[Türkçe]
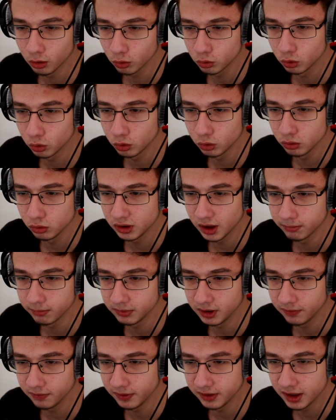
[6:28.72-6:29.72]
olarak oturduğunuz
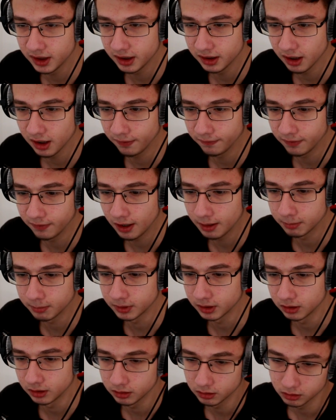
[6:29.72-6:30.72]
semtte veteriner var
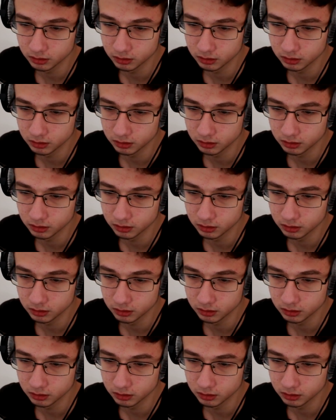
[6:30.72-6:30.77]
mı?